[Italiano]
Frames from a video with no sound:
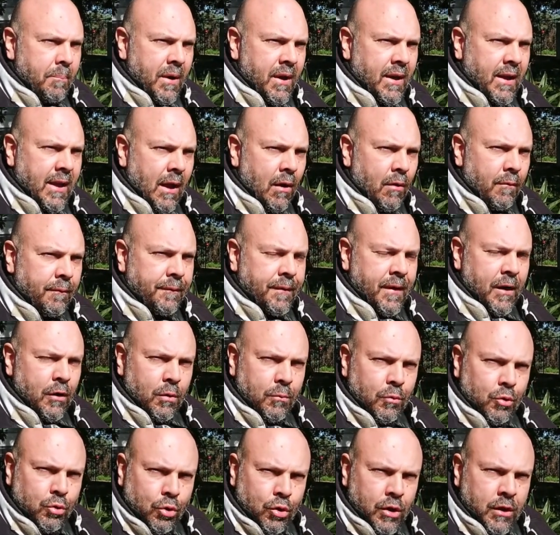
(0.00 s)
perché ha un freno
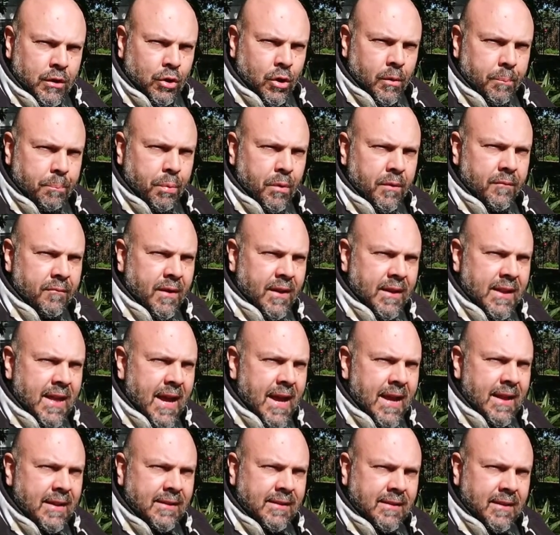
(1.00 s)
motore troppo
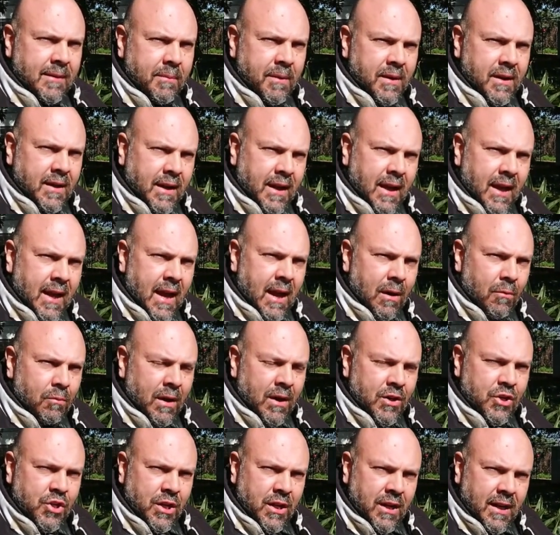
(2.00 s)
invadente, perché ha
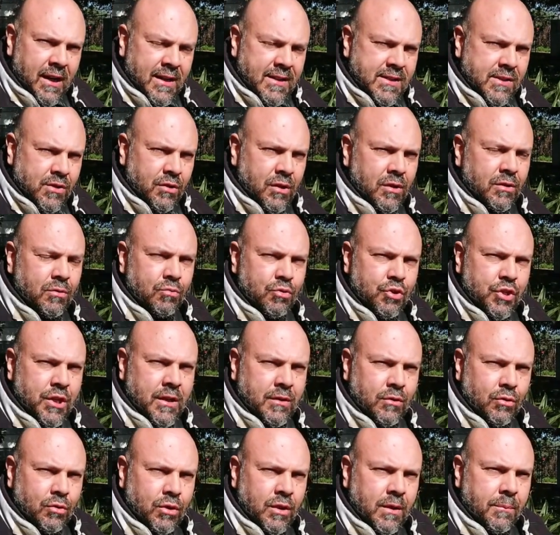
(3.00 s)
un'accelerazione di un
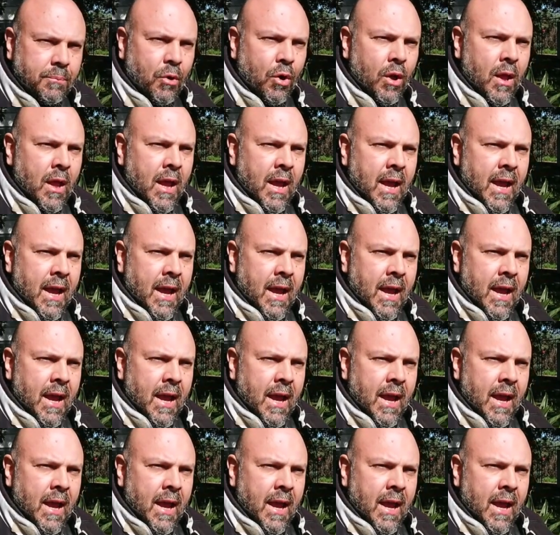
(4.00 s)
certo tipo.